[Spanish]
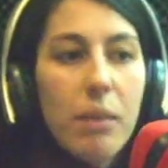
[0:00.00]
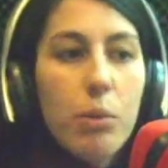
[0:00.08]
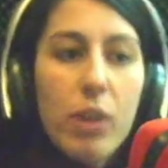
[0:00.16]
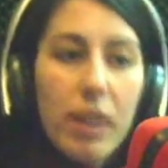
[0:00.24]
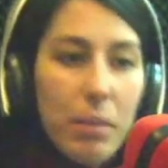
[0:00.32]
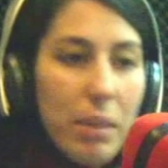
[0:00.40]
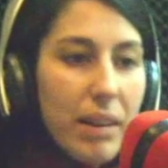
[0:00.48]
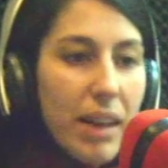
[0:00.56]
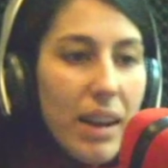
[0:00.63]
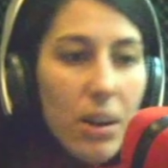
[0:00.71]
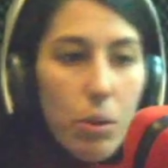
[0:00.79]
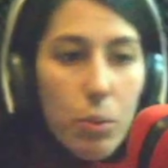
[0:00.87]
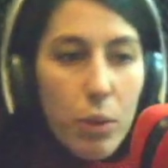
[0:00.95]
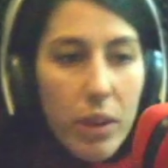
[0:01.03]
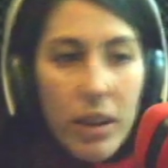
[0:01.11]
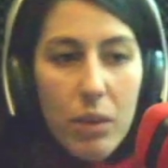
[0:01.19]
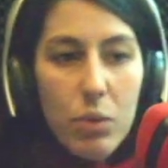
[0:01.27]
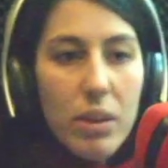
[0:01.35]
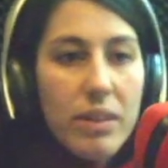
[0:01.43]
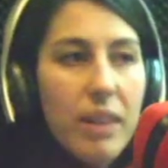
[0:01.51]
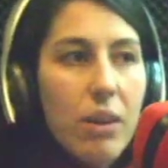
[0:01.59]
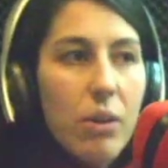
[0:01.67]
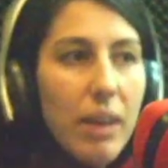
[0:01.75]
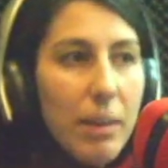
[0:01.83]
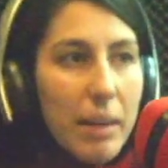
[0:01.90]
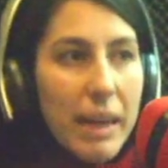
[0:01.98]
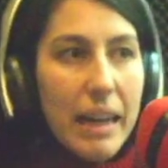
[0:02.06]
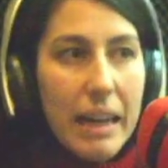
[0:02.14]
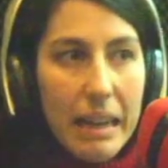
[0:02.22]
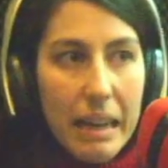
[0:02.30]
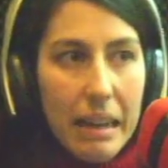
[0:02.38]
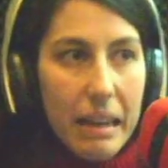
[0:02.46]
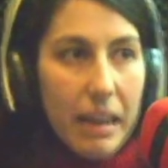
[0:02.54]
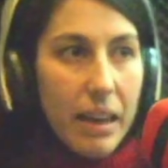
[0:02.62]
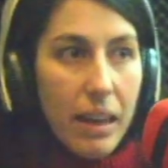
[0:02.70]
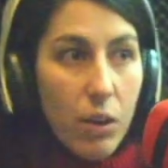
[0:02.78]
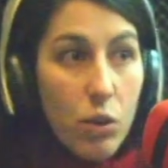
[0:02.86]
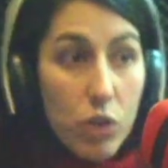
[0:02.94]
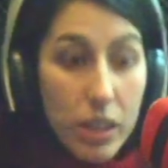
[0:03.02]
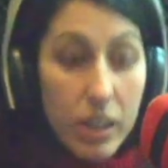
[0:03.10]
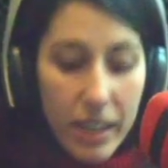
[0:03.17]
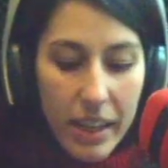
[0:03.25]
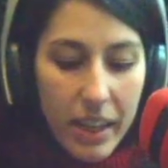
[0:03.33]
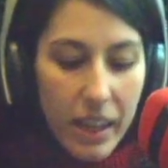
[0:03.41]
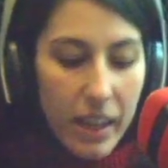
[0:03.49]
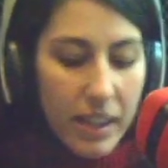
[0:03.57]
puede remezclarlo, puede utilizarlo de la manera que, considere,